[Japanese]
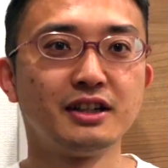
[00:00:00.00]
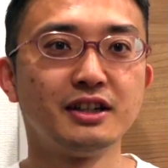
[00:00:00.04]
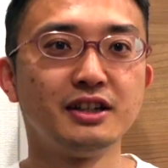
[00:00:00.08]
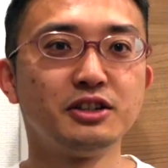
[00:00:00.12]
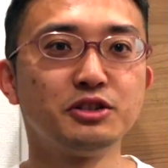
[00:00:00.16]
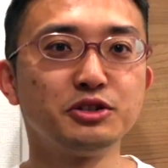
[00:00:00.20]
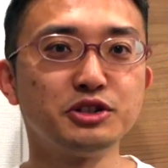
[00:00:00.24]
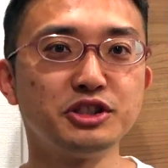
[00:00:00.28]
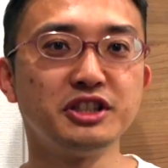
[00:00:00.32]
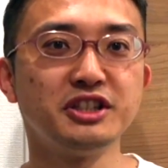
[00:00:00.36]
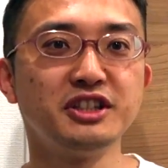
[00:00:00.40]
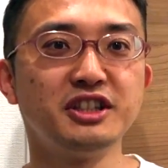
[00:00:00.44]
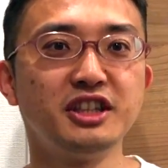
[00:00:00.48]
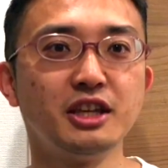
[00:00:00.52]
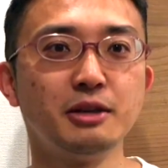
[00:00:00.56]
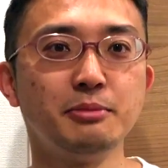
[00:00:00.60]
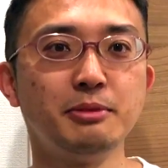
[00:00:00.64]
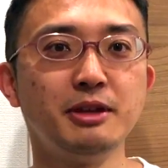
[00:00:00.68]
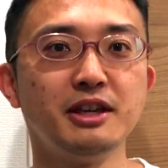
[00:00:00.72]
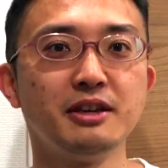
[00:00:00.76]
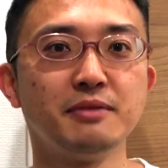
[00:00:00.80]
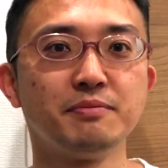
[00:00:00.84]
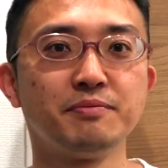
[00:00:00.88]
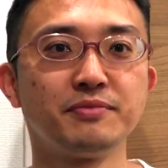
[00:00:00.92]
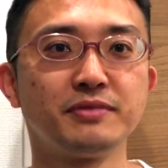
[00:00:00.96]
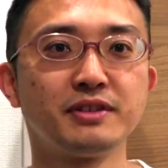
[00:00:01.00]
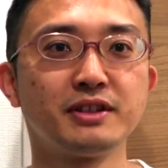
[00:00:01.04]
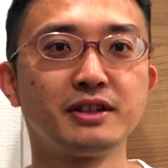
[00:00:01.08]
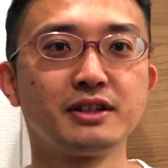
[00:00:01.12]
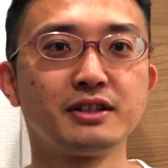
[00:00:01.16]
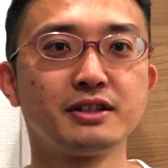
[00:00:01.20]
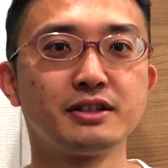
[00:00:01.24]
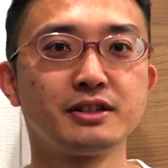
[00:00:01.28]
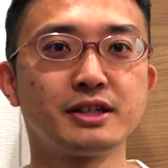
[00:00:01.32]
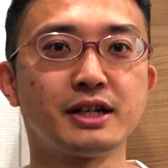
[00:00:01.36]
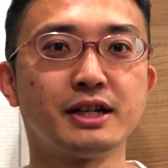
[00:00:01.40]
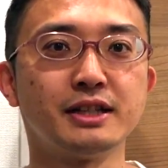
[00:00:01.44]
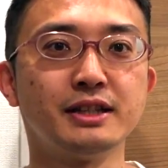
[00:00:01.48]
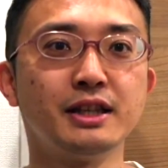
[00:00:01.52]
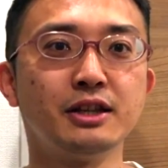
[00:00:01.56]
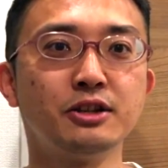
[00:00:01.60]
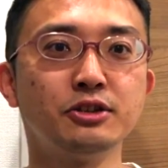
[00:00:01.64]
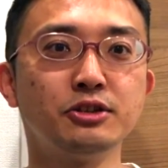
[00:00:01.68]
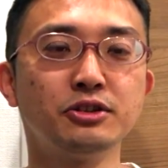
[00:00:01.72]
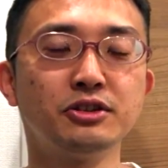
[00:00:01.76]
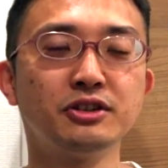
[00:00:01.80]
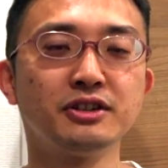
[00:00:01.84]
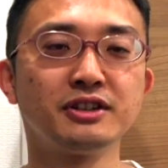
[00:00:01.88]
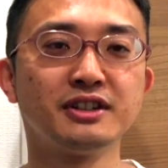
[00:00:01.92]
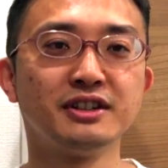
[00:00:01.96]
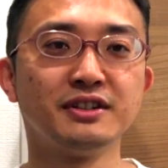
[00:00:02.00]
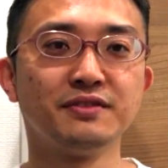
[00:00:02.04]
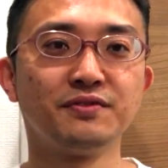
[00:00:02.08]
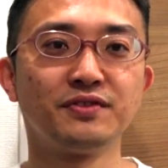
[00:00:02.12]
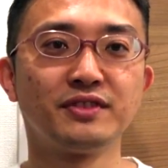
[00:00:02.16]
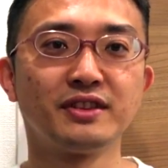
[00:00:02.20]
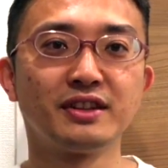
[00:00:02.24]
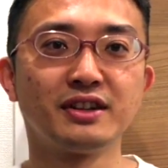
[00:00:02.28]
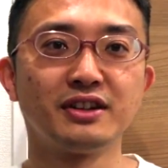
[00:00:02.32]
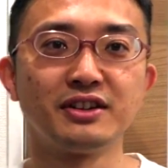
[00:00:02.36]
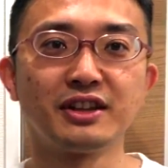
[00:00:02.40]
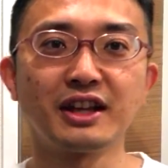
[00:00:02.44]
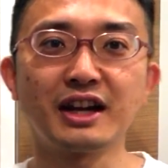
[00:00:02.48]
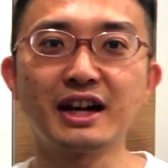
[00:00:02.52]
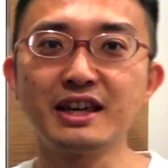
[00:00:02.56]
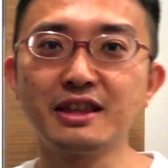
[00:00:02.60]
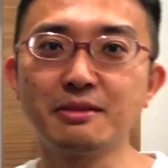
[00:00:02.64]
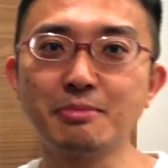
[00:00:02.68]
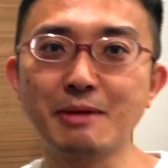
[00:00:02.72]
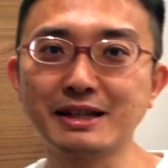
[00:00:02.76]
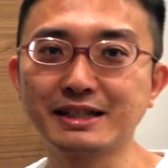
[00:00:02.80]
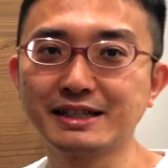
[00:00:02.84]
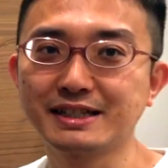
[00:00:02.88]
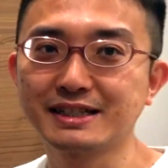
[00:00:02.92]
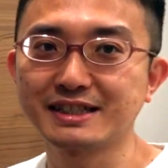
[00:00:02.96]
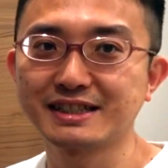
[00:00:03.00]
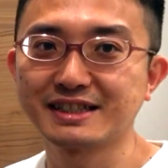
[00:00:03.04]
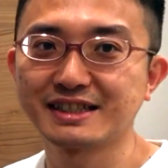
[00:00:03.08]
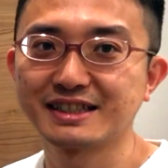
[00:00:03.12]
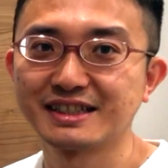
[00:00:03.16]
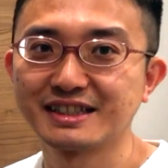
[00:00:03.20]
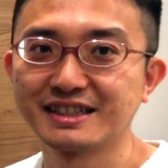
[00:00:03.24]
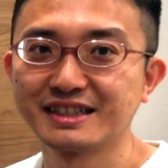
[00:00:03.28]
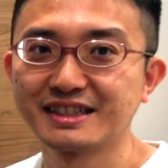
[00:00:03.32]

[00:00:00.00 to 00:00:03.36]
いとしん TV、チャンネル登録お願いします。